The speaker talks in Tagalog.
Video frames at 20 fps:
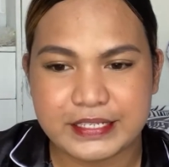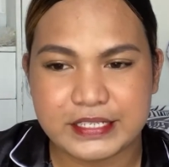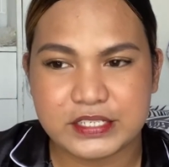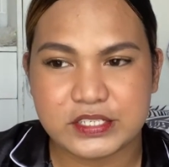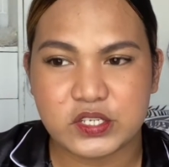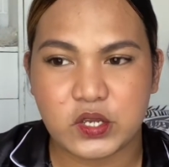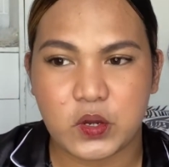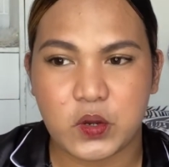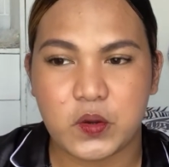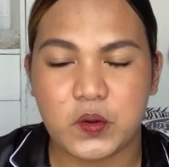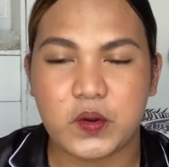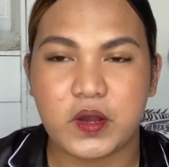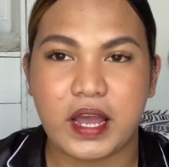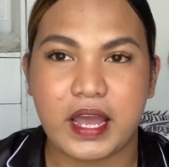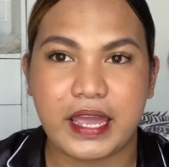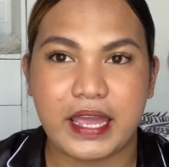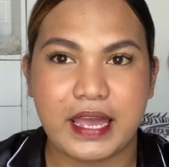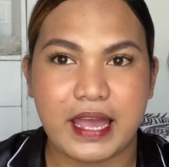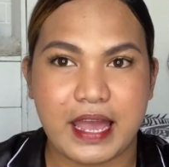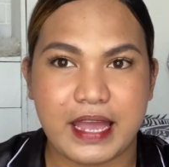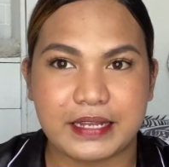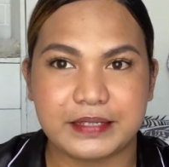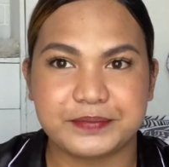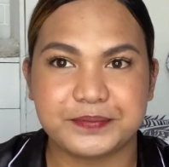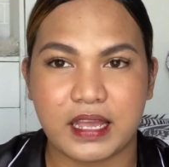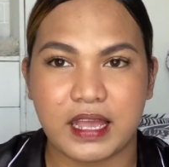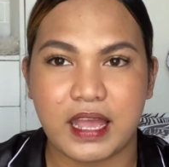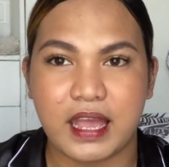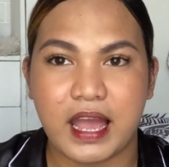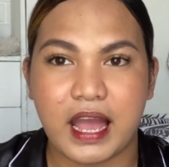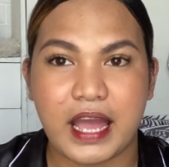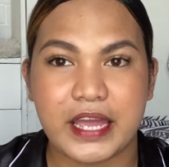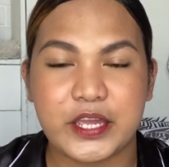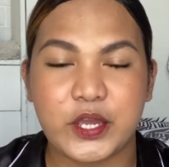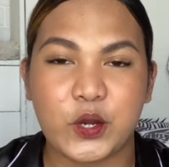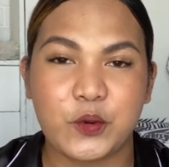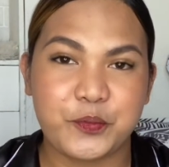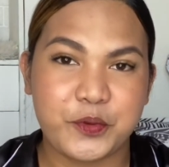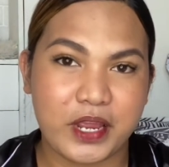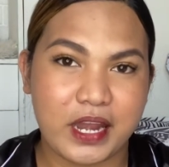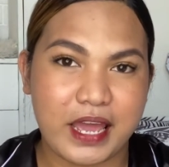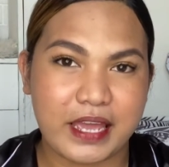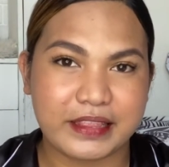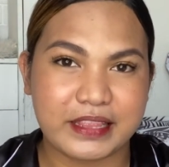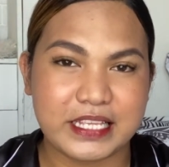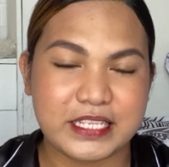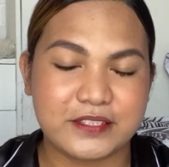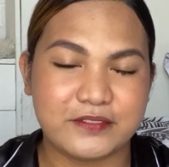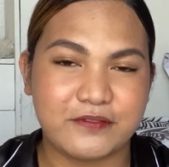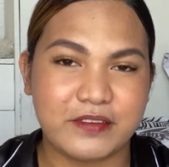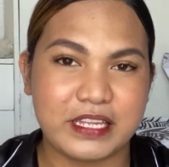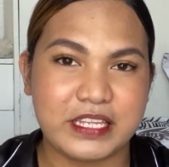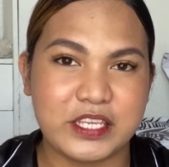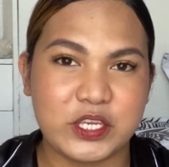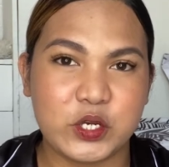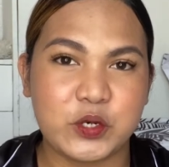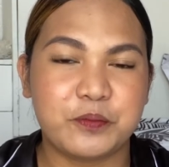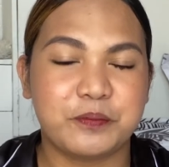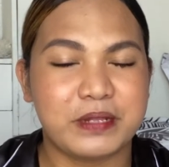So, ayan. I hope you like this video.